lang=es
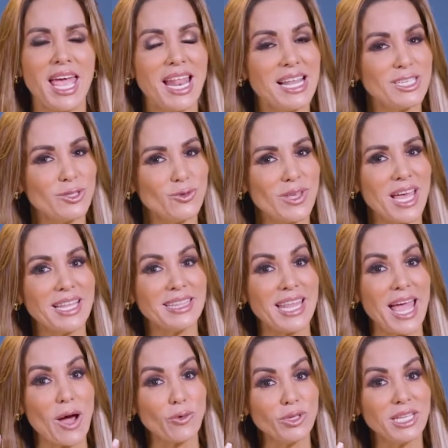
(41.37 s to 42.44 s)
El
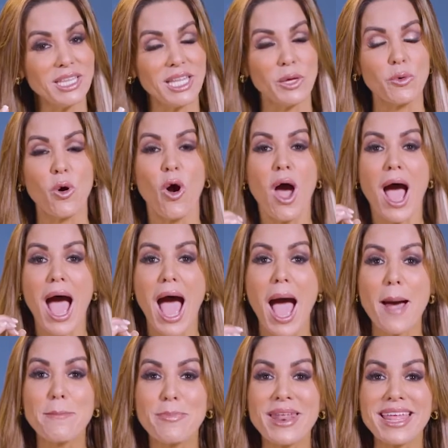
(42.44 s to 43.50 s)
estudiante auditivo
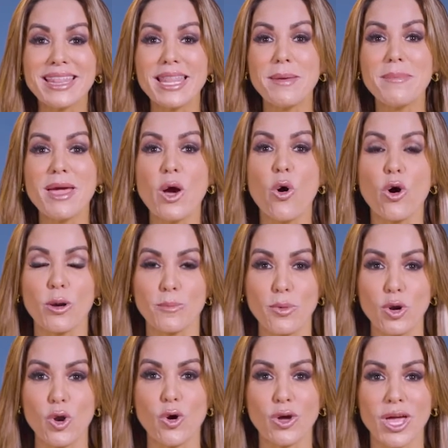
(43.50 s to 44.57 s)
aprende mejor
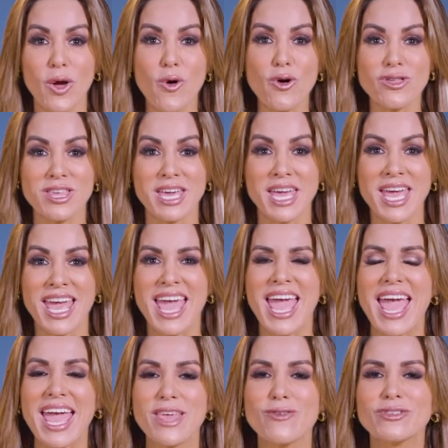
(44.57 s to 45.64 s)
por lo que oye.
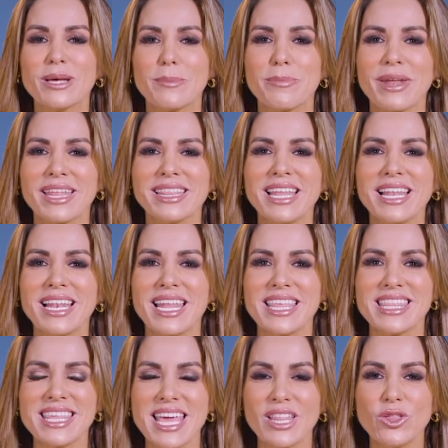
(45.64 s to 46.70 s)
Ellos aprenden
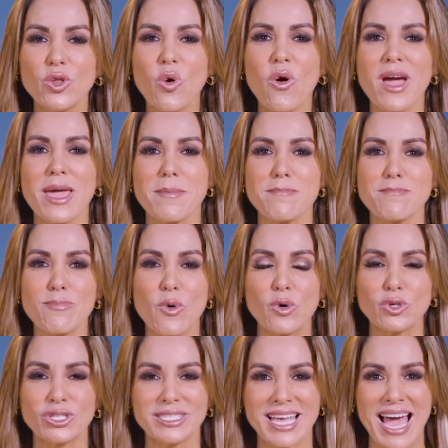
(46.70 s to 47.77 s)
leyendo en
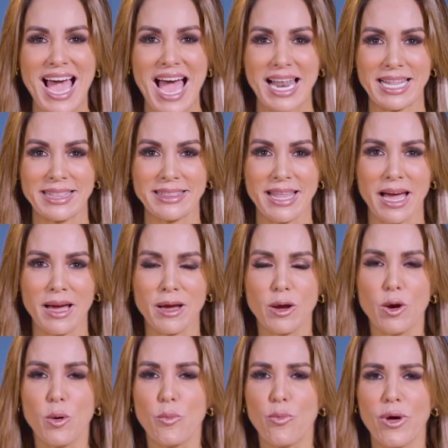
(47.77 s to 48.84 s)
voz alta.
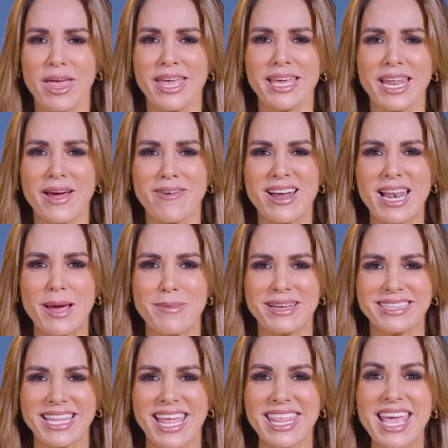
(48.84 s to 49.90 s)
Pueden grabar la
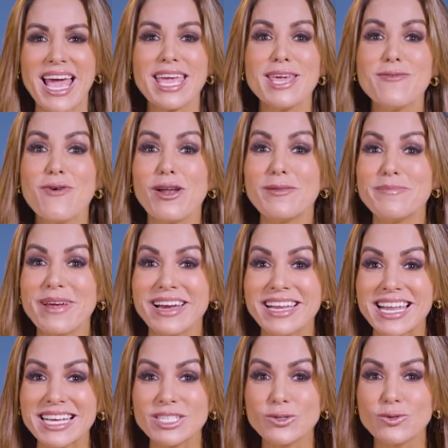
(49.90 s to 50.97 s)
materia y
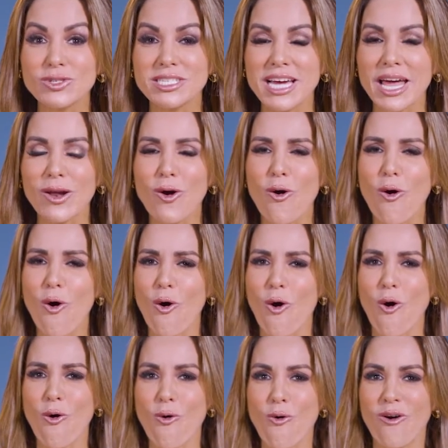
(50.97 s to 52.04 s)
volverla a escuchar
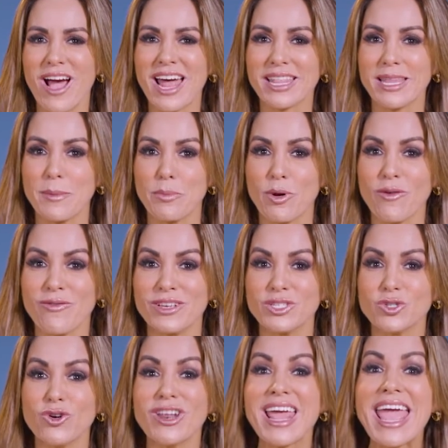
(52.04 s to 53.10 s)
o jugar de
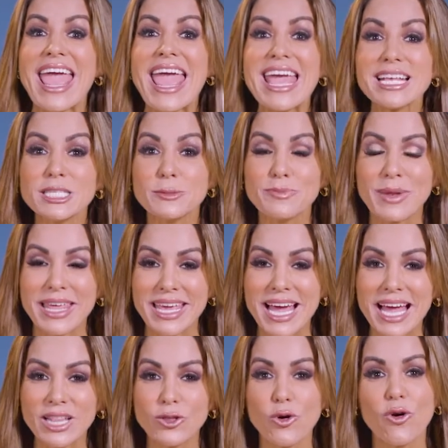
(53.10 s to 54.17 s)
profesor
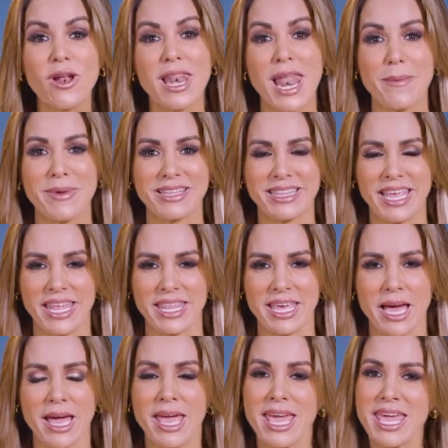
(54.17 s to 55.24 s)
explicando la
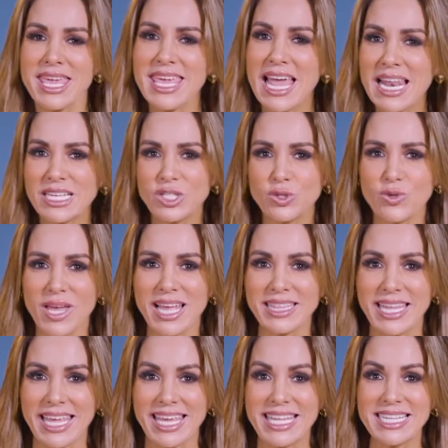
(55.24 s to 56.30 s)
materia. Y el
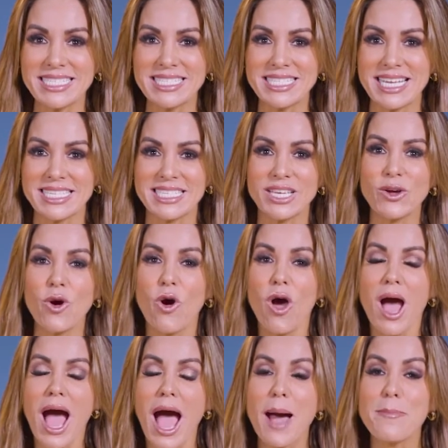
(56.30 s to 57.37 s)
estudiante kinestésico
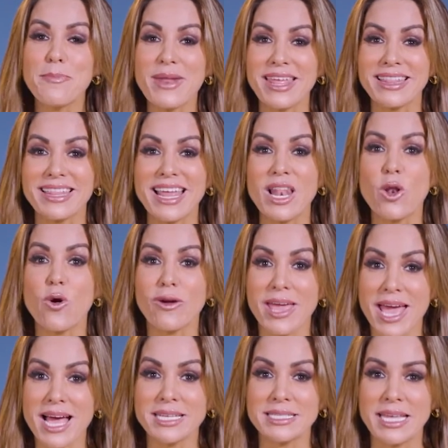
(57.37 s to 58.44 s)
aprende lo
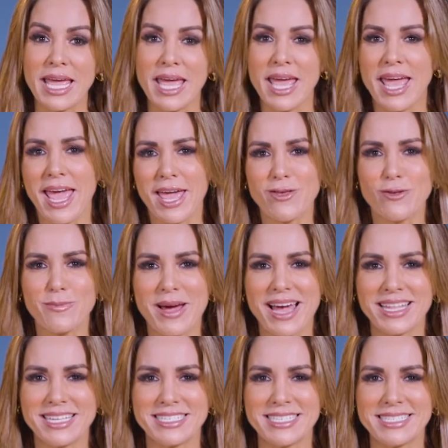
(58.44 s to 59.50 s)
que hace. Ellos van
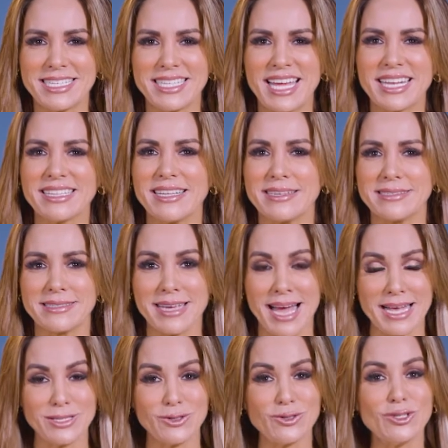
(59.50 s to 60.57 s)
a necesitar
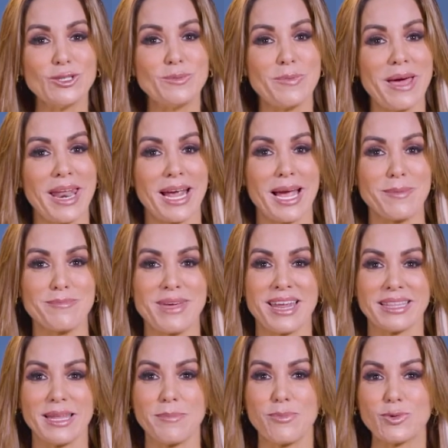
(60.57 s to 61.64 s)
descansos para
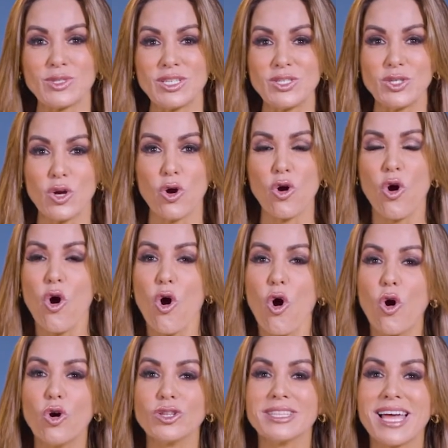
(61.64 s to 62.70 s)
cambiar de posición
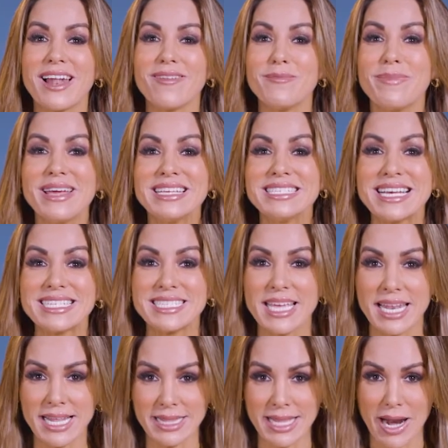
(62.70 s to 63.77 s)
o tal vez hacer el